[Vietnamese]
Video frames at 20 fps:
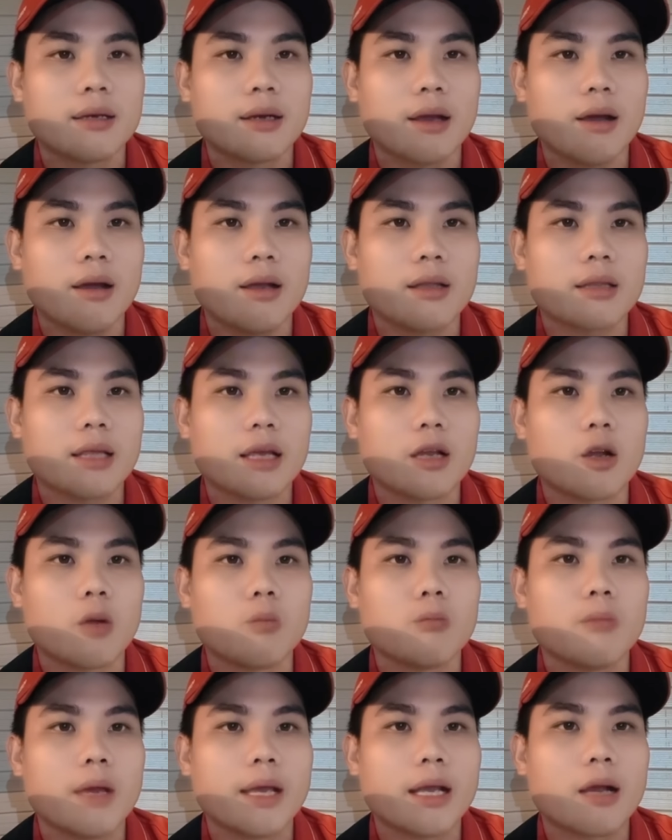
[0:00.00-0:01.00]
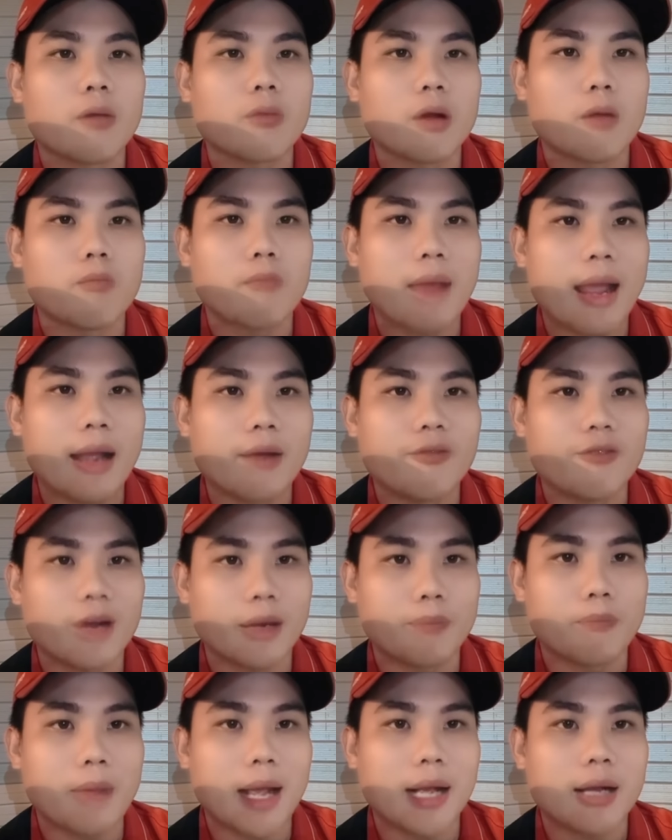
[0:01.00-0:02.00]
nó thì cũng bị cộng đồng mạng
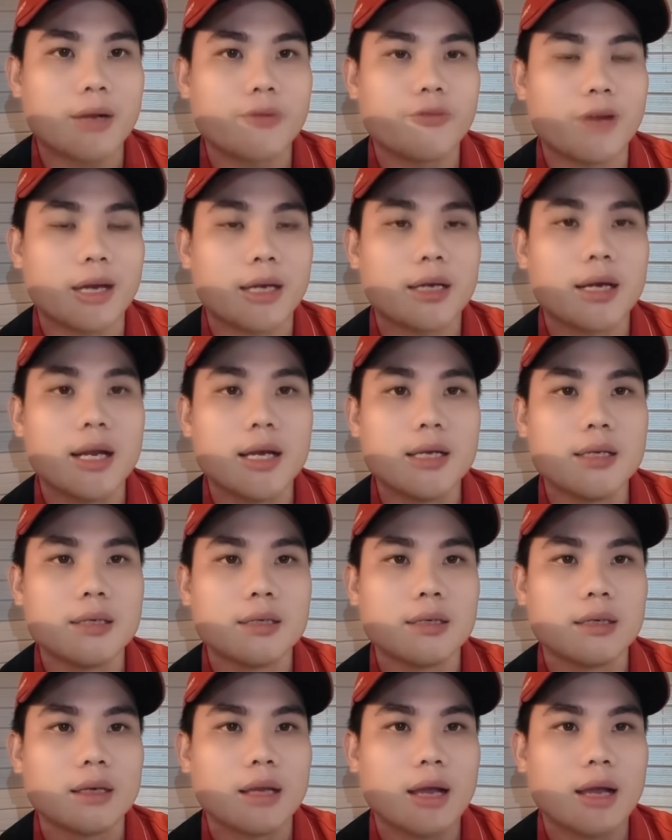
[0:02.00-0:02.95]
vạch mặt vạch lưng